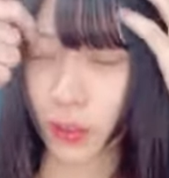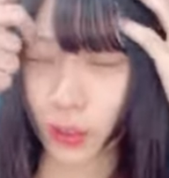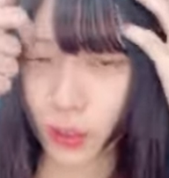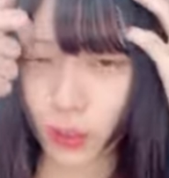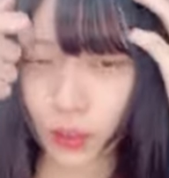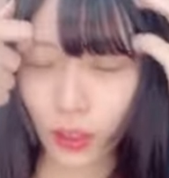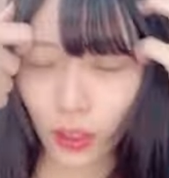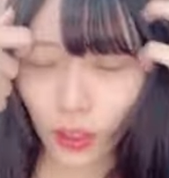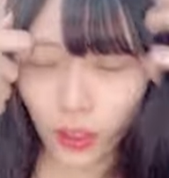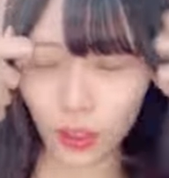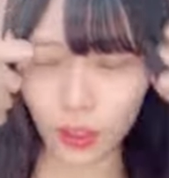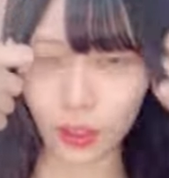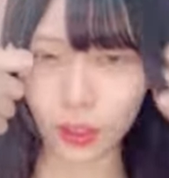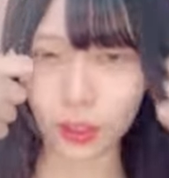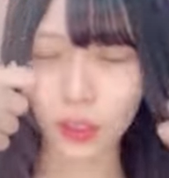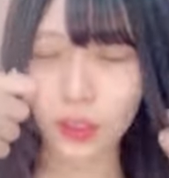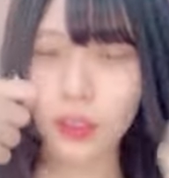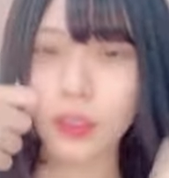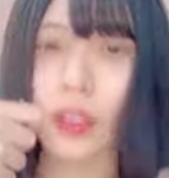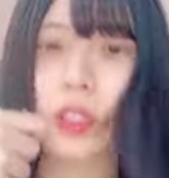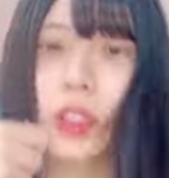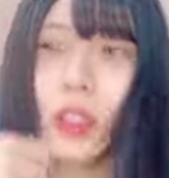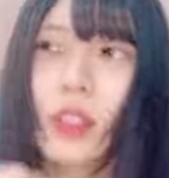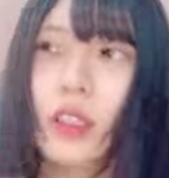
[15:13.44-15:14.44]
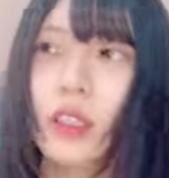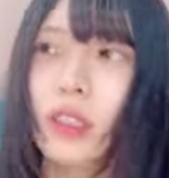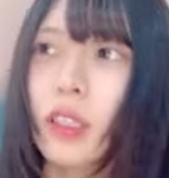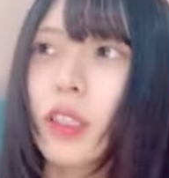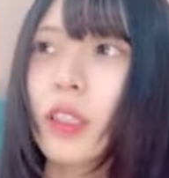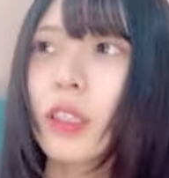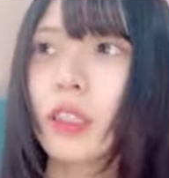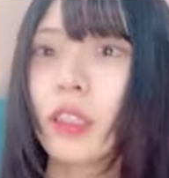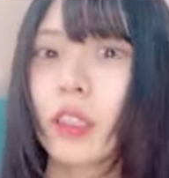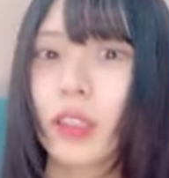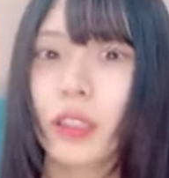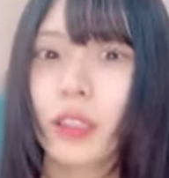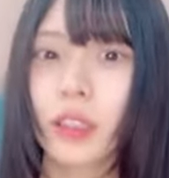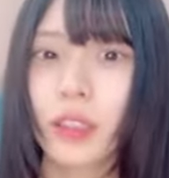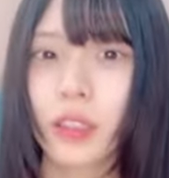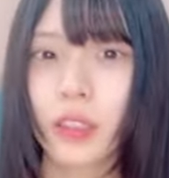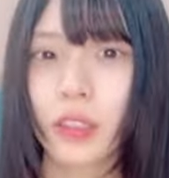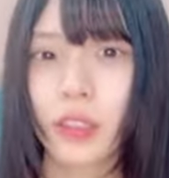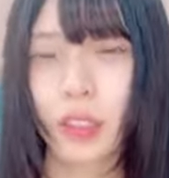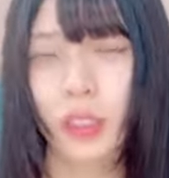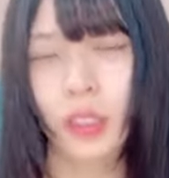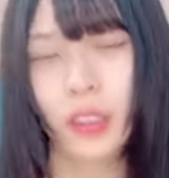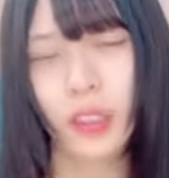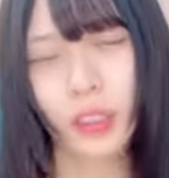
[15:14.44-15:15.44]
旧車がってさなんだ
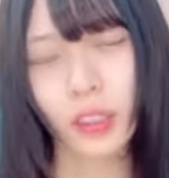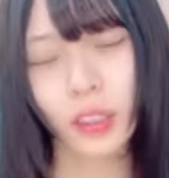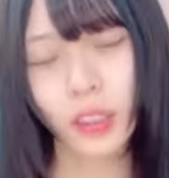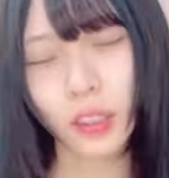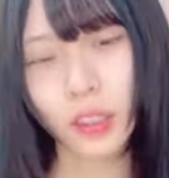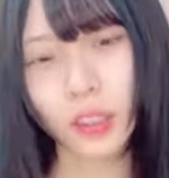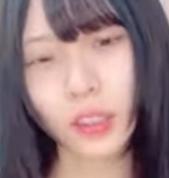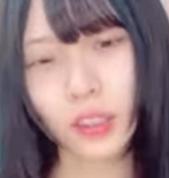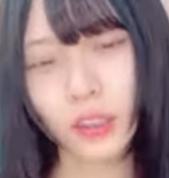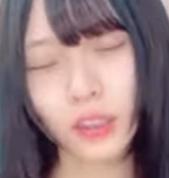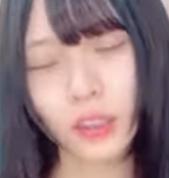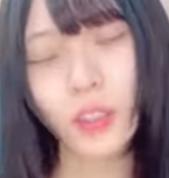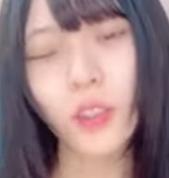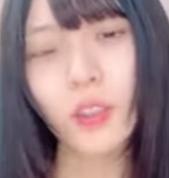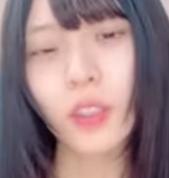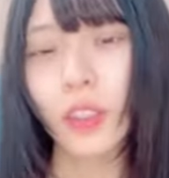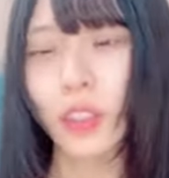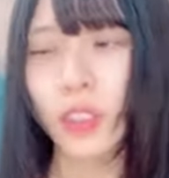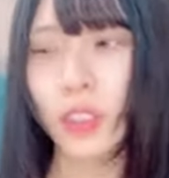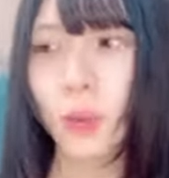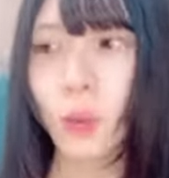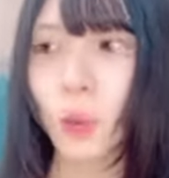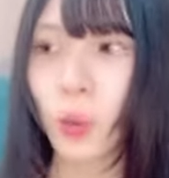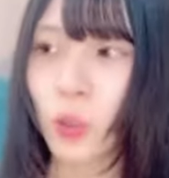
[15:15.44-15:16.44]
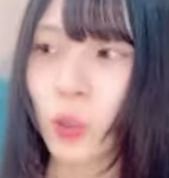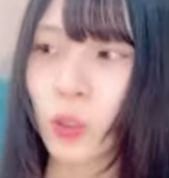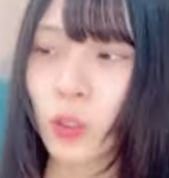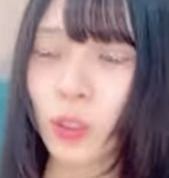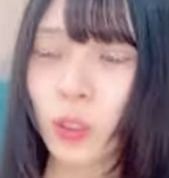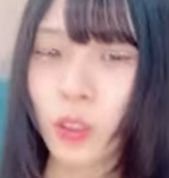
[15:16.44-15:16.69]
あーそっかでも